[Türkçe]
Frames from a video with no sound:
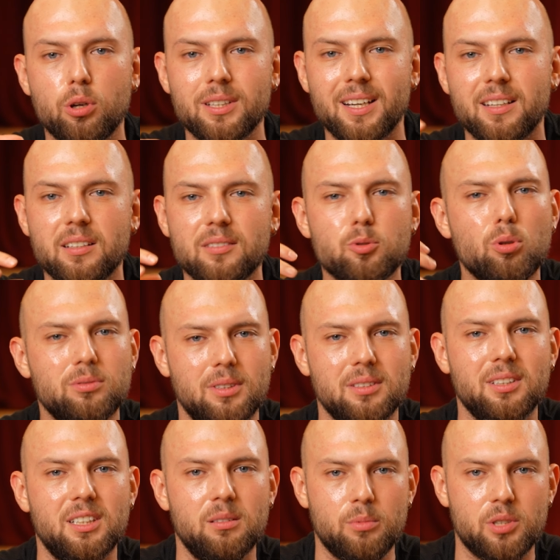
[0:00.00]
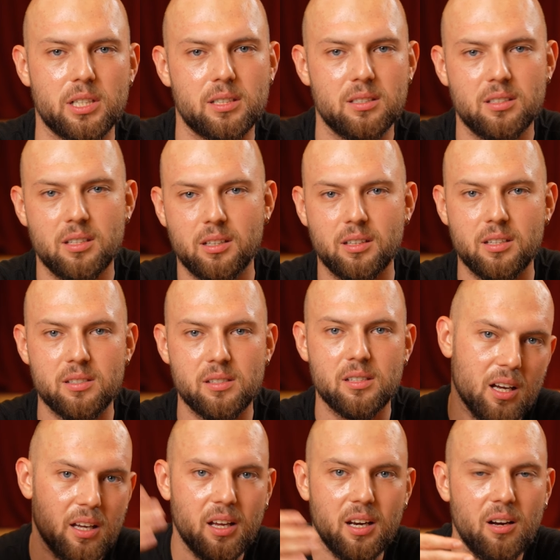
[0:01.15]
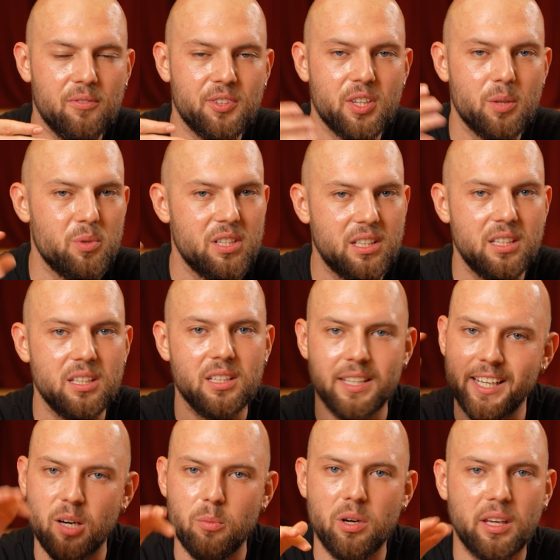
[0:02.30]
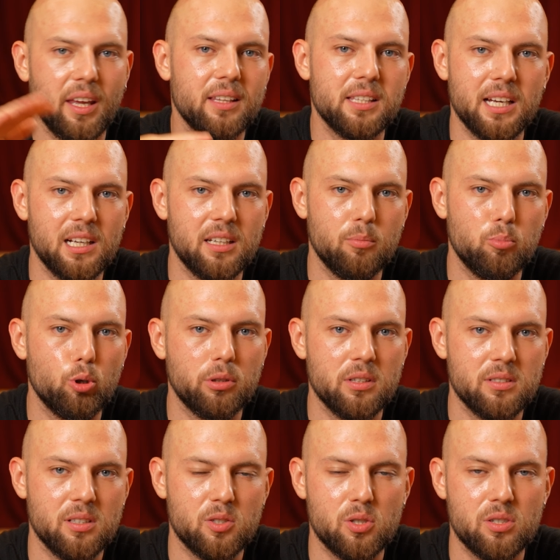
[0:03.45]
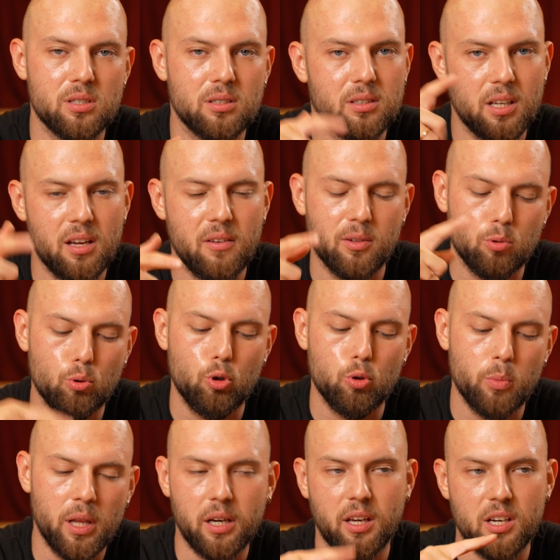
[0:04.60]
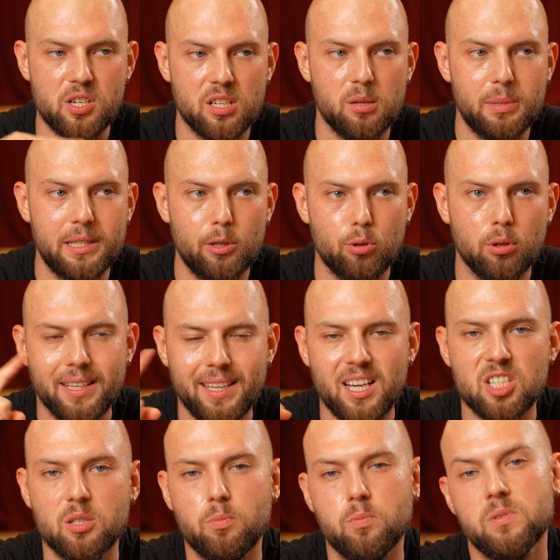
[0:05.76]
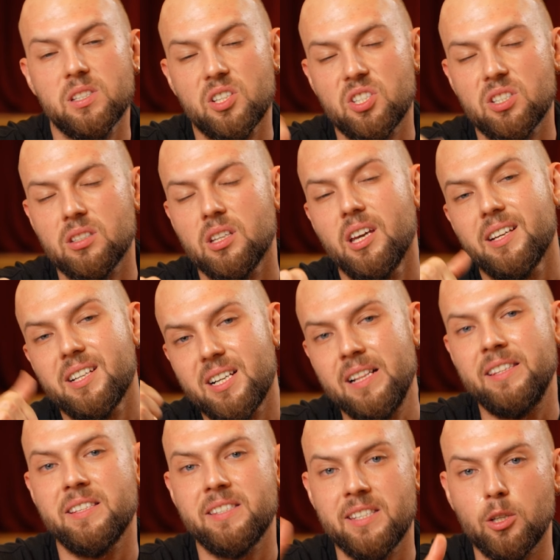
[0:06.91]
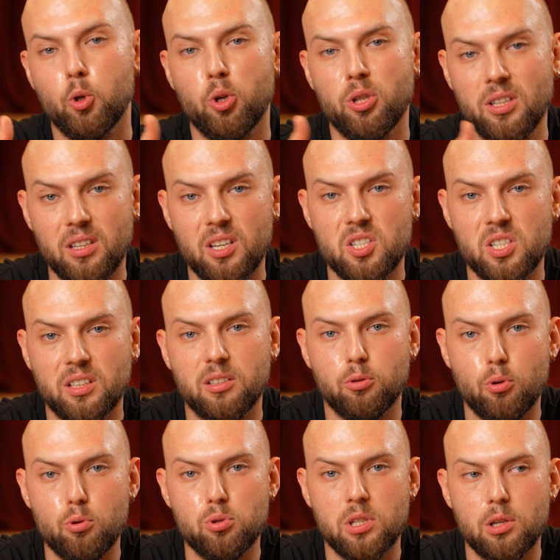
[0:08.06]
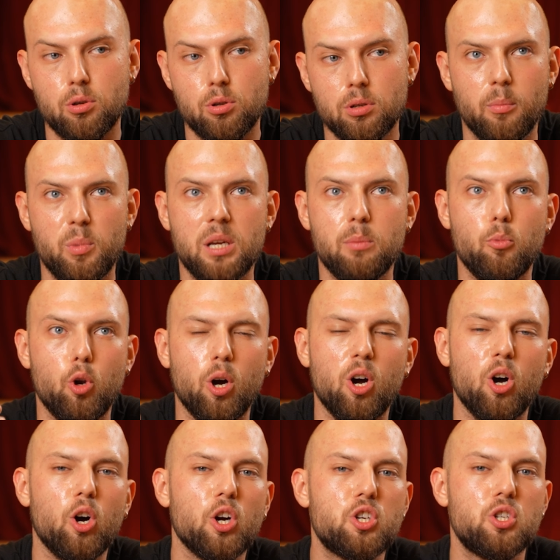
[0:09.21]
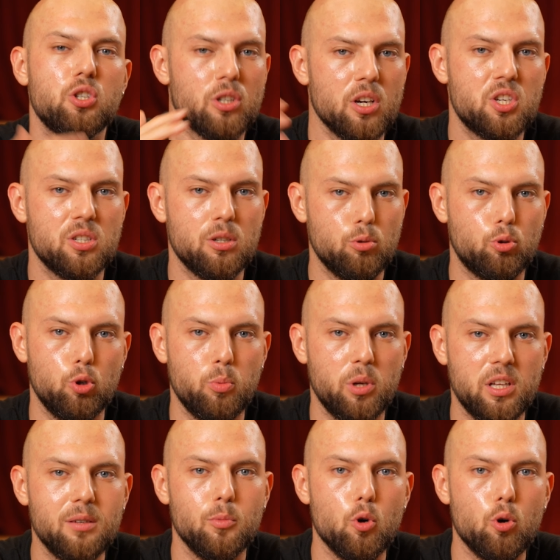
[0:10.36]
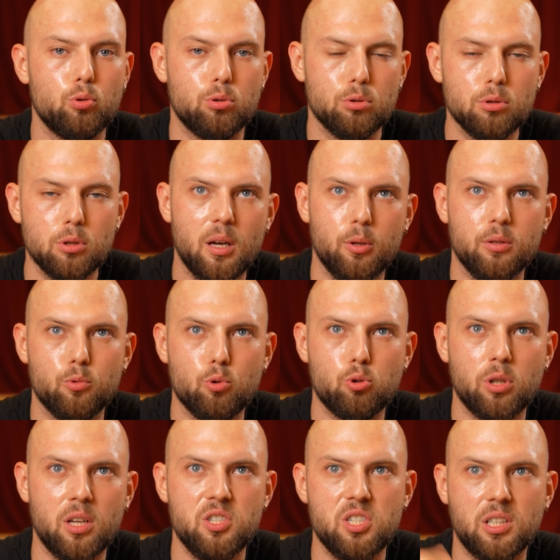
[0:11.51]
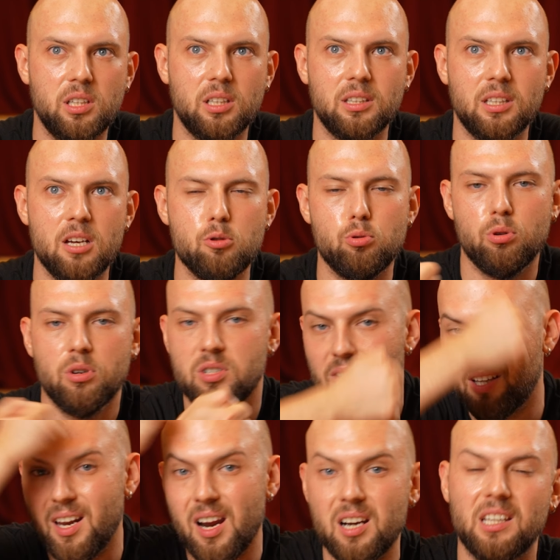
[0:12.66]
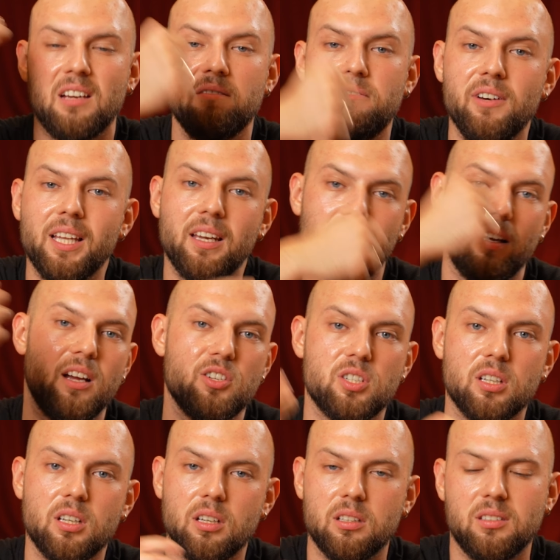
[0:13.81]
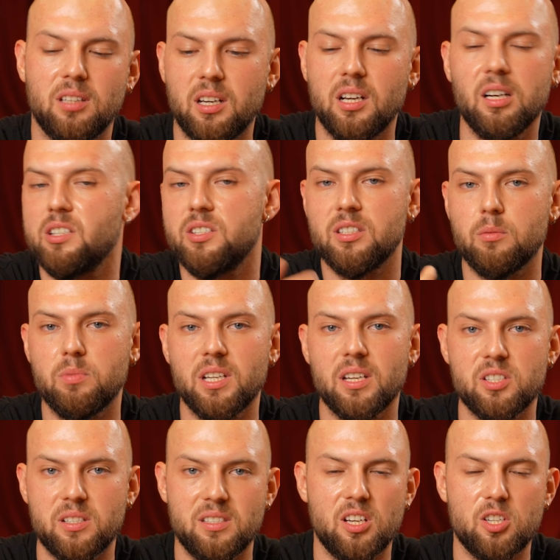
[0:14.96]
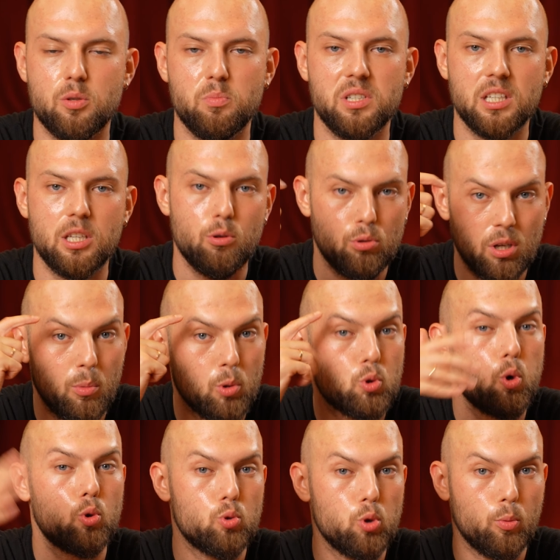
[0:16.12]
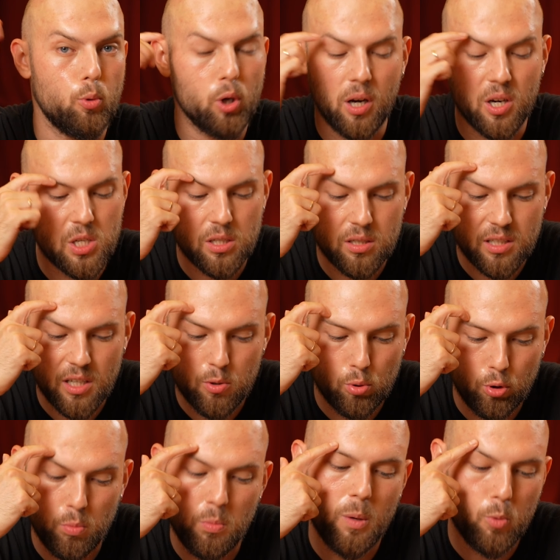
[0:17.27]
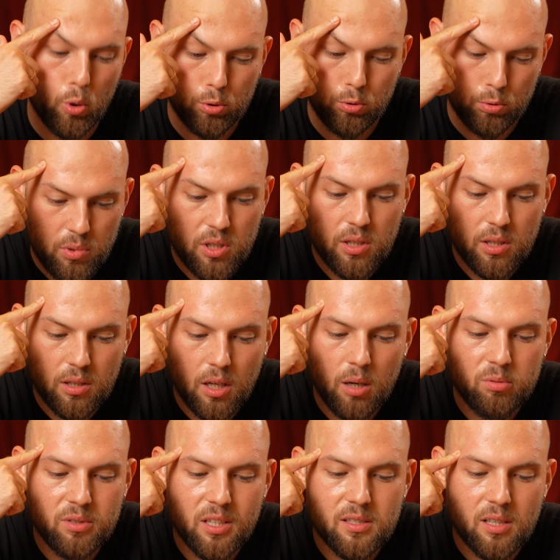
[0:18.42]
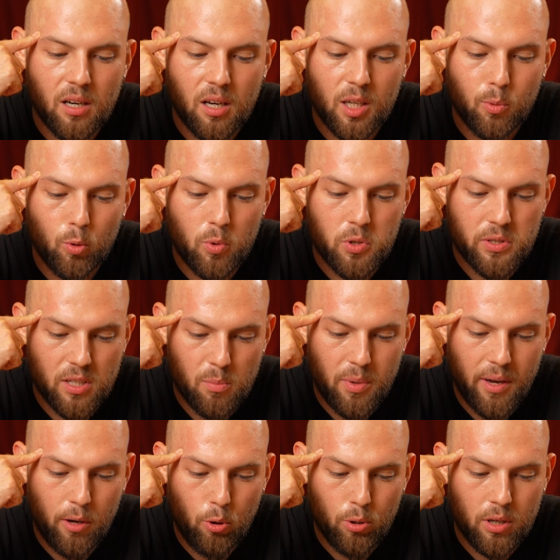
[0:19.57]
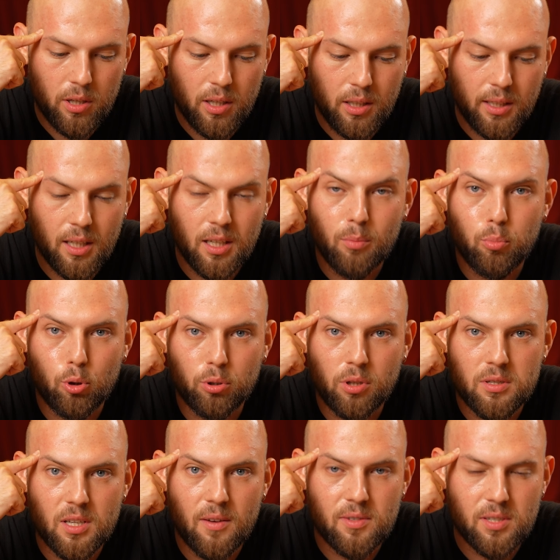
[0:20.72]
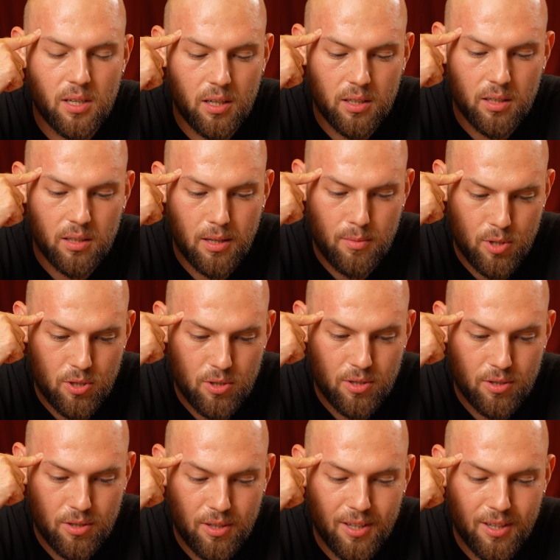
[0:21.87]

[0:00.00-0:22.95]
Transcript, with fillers: Yani çok da takılmayacaksınız arkadaşlar. Yani haftada bir iki yıkamak yeterli protez saç için. Evet dökülmeler yaşanabiliyor. Gerçi saçın kalitesine göre de değişiklik gösteriyor. Benim böyle aşırı aşırı dökülmelerim yoktu. Yani duştan çıktıktan sonra işte tararken falan anca tarağa işte birazcık saç birikiyordu ama çok çok böyle aşırı saç dökülmem yoktu. Biri abi net sana ayıp olmasın diye beğeniyorlar. İlk gelen protez efsane demiş.